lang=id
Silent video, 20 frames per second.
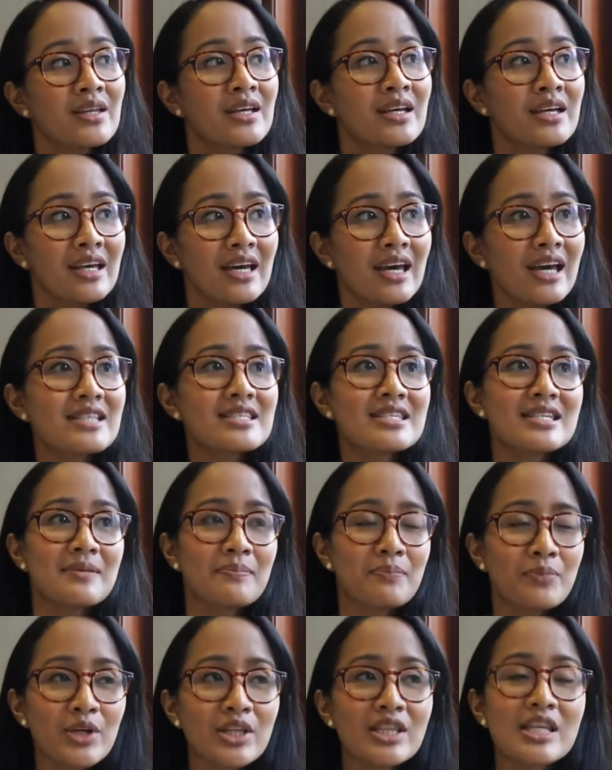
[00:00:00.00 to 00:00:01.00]
It's a
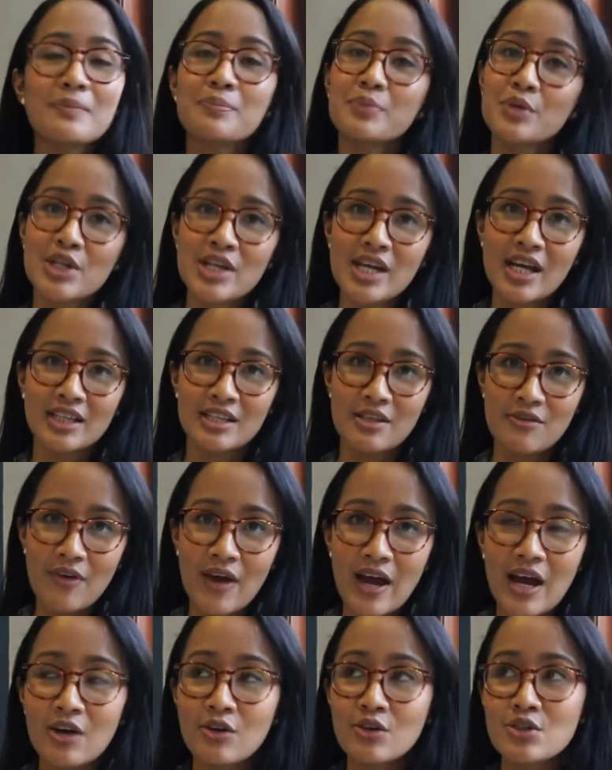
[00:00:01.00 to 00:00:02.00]
pretty productive
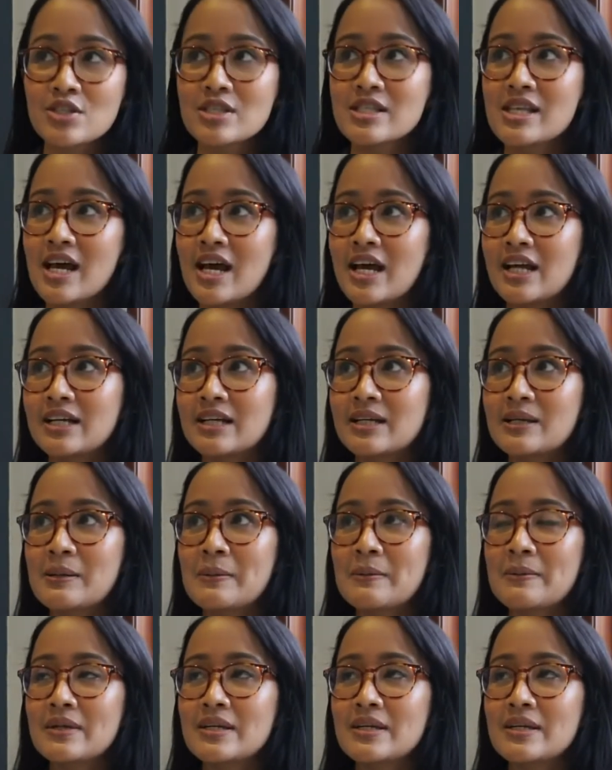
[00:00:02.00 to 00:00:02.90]
house dan